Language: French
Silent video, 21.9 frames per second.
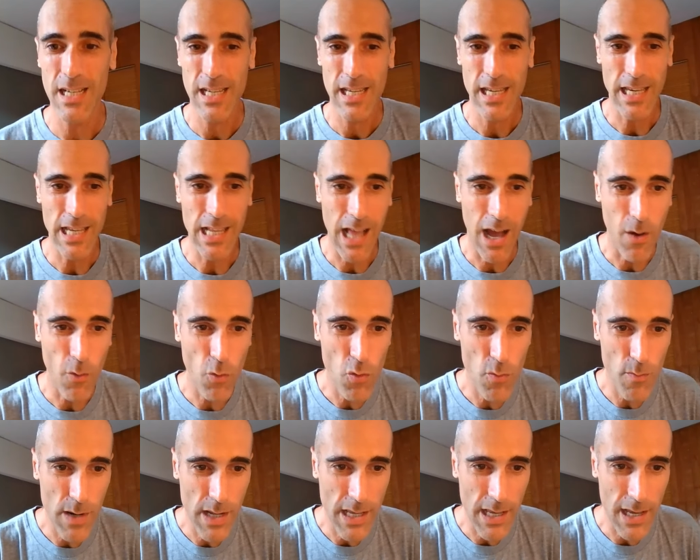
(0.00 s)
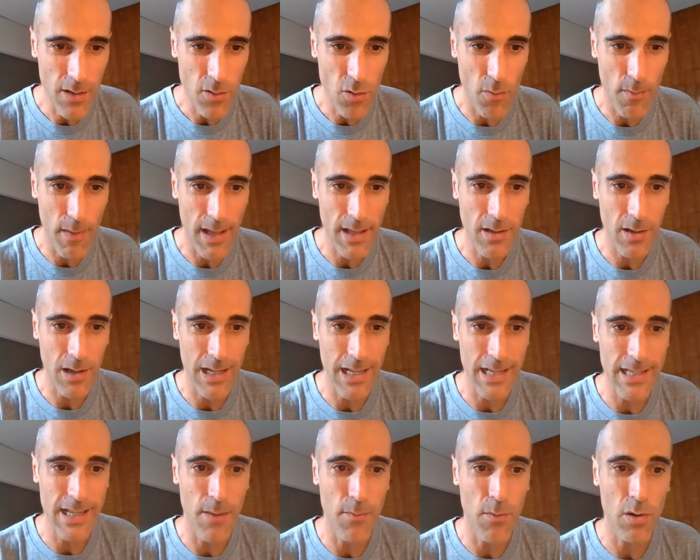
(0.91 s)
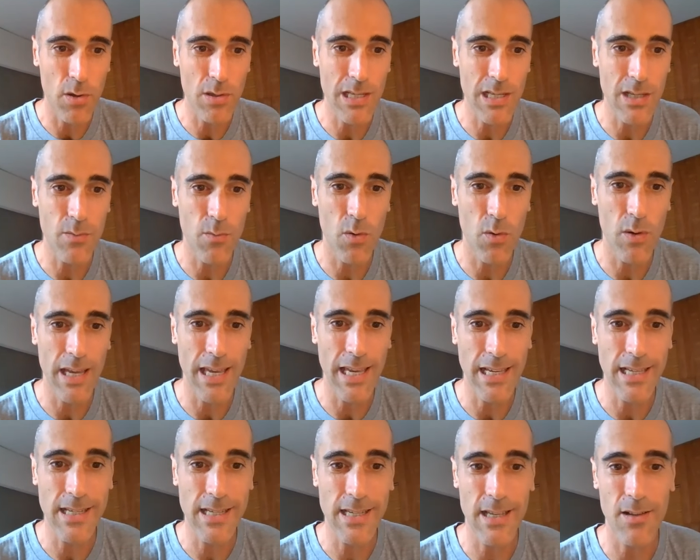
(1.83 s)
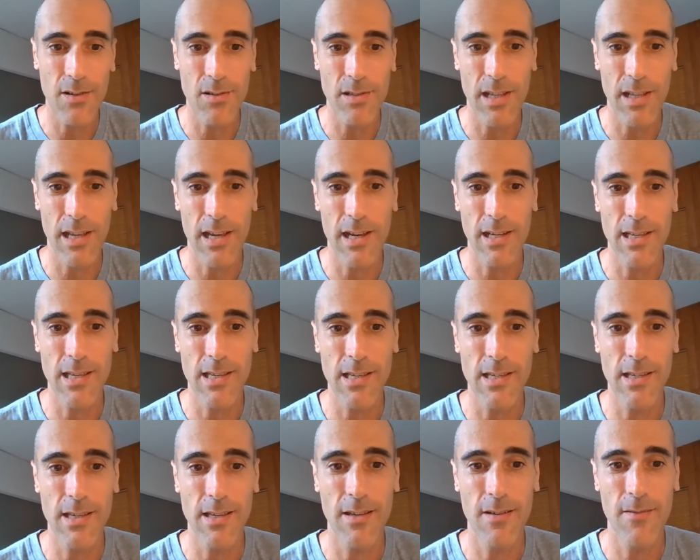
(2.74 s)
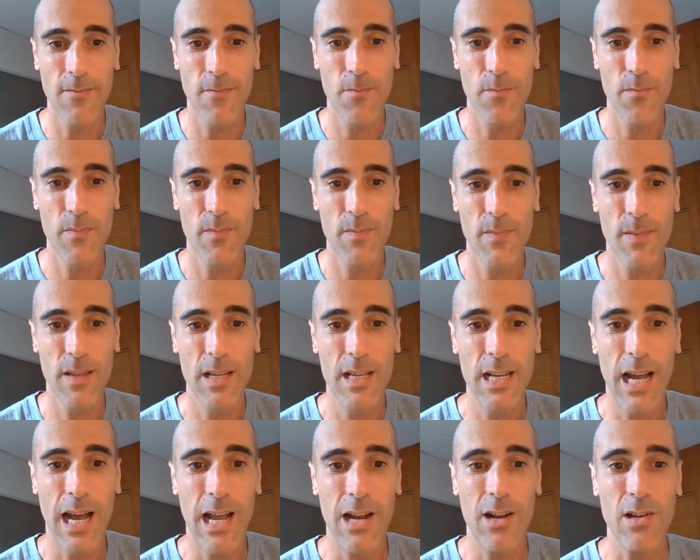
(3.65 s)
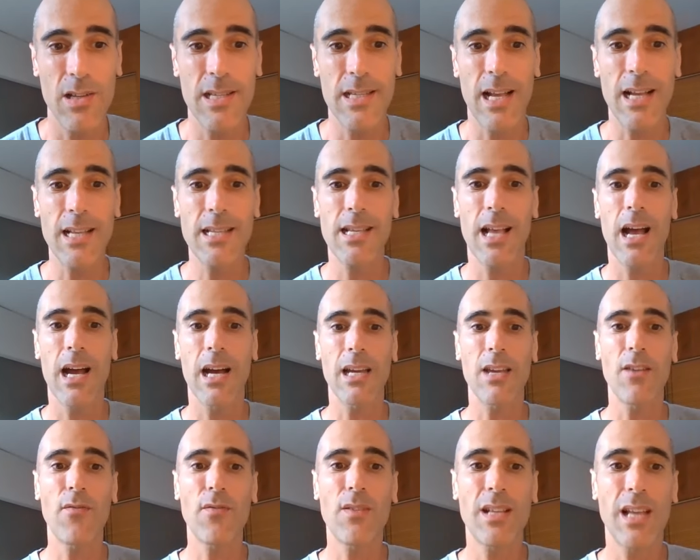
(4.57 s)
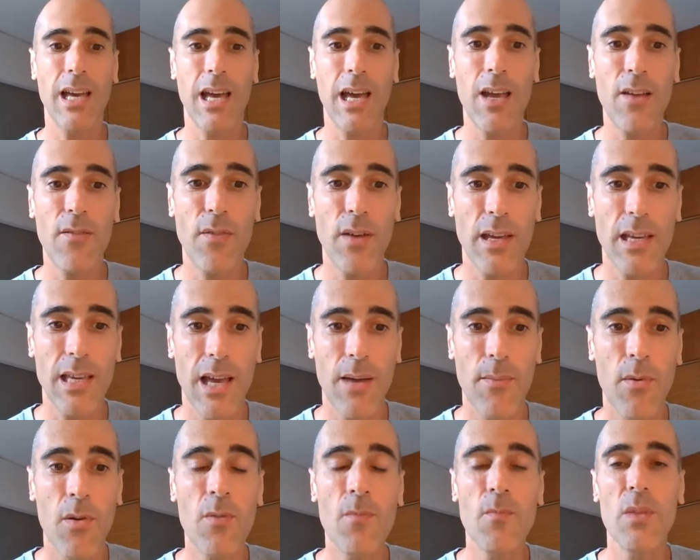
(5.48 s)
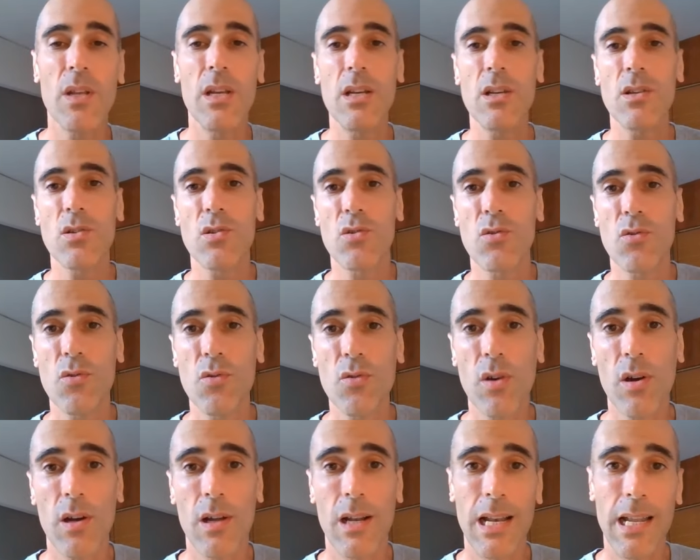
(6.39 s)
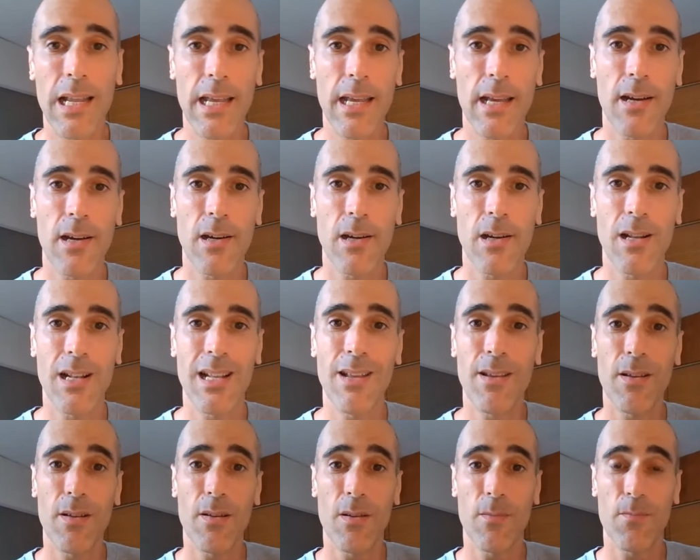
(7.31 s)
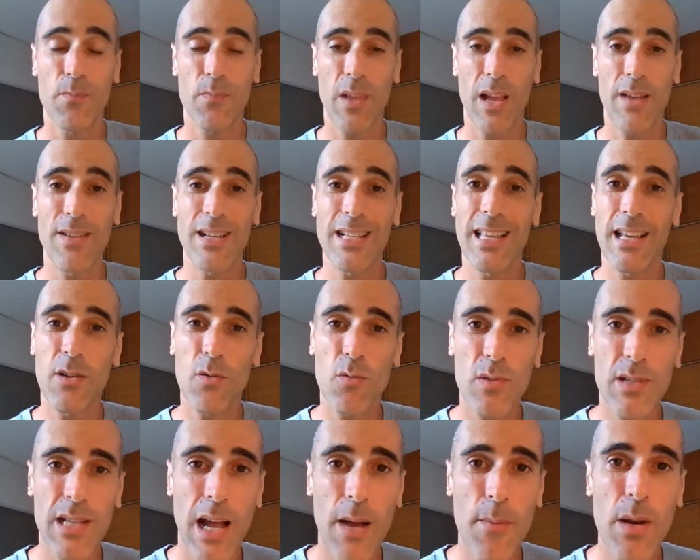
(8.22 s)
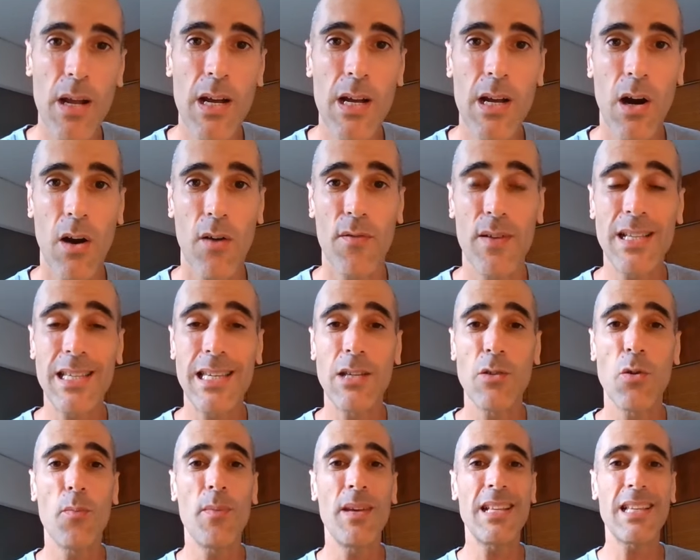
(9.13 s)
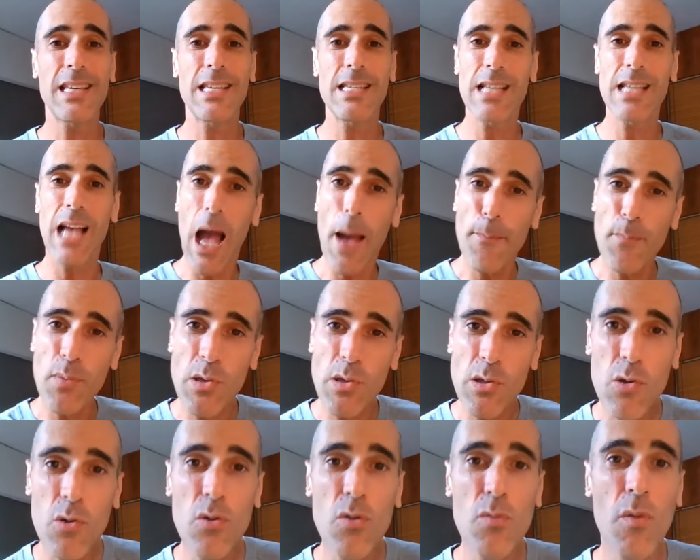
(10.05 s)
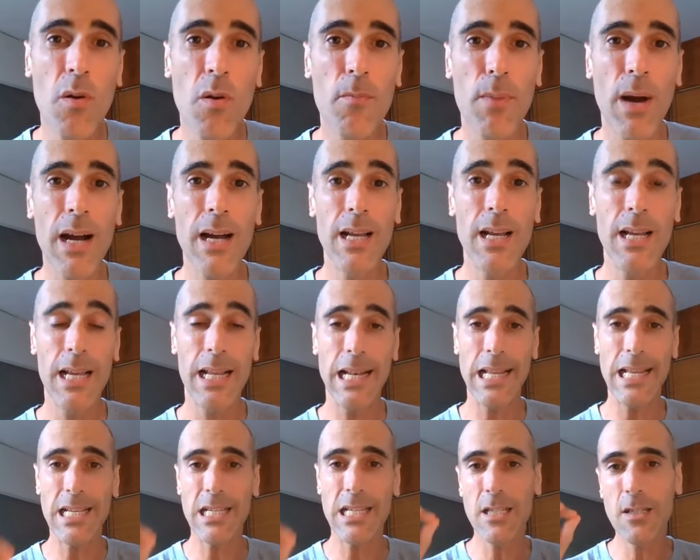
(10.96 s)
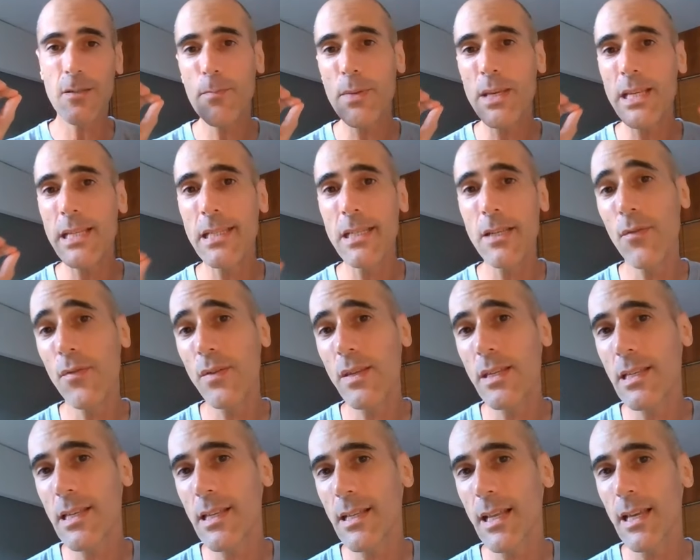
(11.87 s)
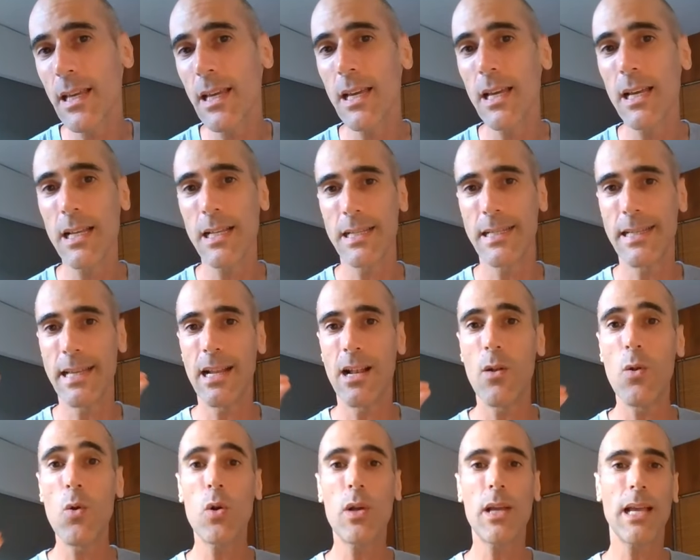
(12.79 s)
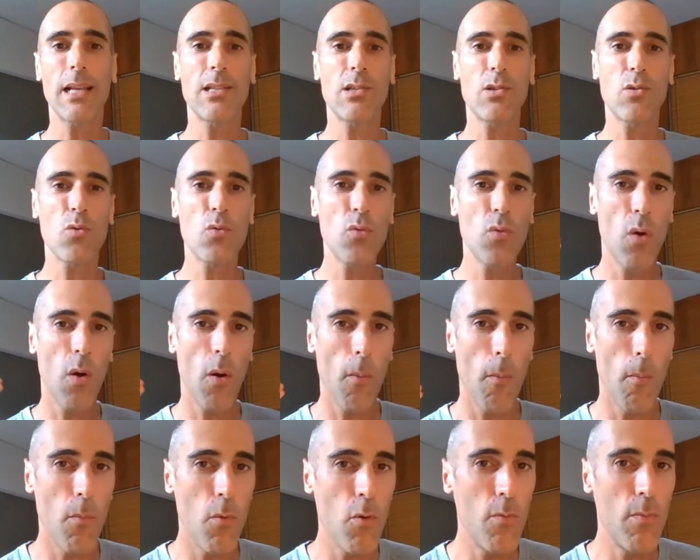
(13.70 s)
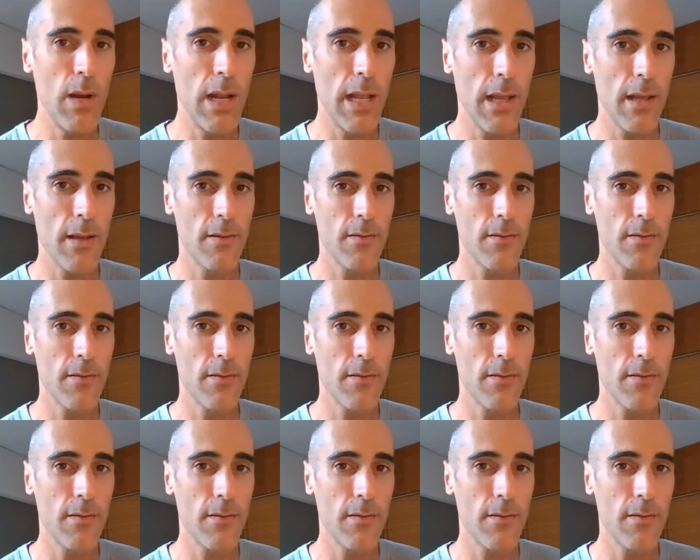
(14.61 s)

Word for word: Il a oublié de mettre les amortissements excédentaires ici. Alors ça, ça arrive très fréquemment sur les, euh, euh, avec des comptables en fait qui ne maîtrisent absolument pas les spécificités des locations meublées.